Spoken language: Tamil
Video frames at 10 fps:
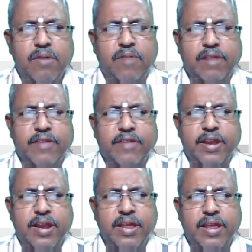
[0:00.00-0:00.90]
வால்ஸை
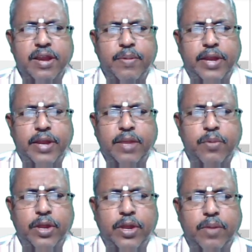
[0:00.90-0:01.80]
என்னால் ரெடி பண்ணிக்க
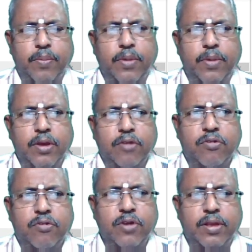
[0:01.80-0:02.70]
முடியும்
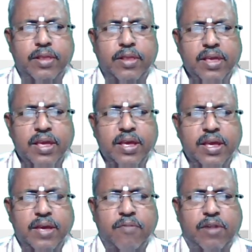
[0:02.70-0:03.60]
ஸோ இது
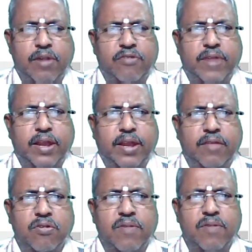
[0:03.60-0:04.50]
வால்ஸ் வரையிறது
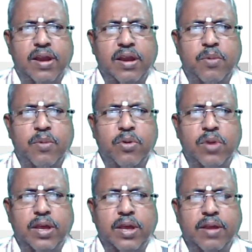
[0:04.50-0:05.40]
ஸோ வால்ங்கும் போது
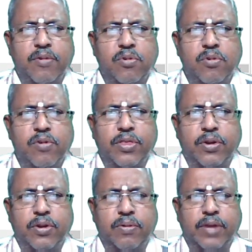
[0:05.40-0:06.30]
உங்களுக்கு டூல்
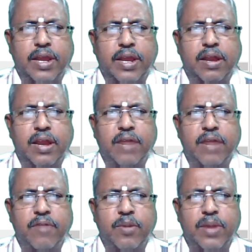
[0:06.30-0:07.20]
வந்துடும் ஓகேங்களா
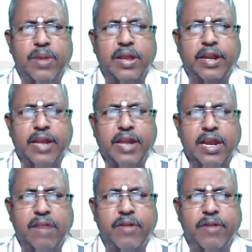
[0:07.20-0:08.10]
லைன் வேணுமா இல்லை
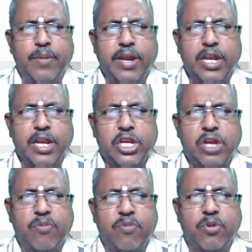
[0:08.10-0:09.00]
ரெக்டாங்கிளாக வேணுமா என்ன
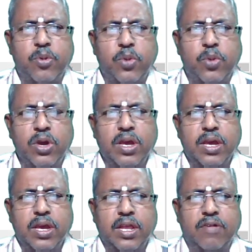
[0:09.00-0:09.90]
ஷேப்ஸ் வேணுமோ
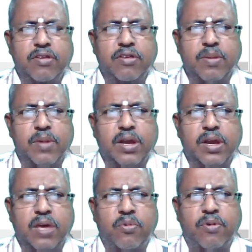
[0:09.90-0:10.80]
இதை வச்சு
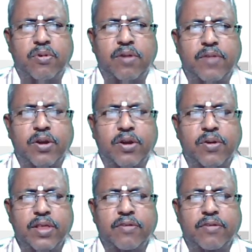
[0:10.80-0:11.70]
நம்மளால் கருவுடு வால் வேணும்னா
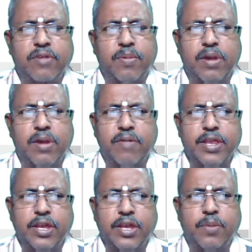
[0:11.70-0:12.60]
கூட இதை வச்சு நம்மளால்
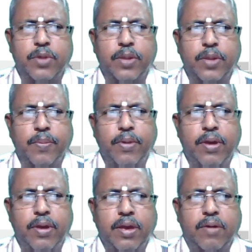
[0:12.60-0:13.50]
வரைஞ்சிக்க முடியும்
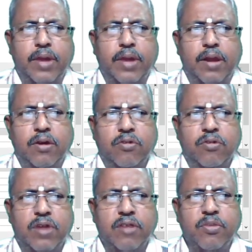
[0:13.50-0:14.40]
ஓகேங்களா
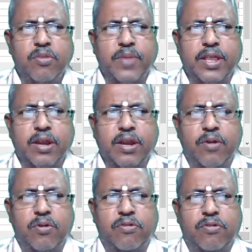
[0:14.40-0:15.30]
ஸோ அடுத்து பார்த்திங்கன்னா
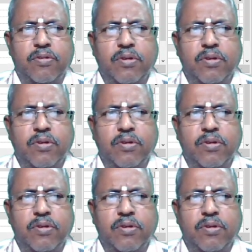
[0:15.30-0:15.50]
டோர்ஸ்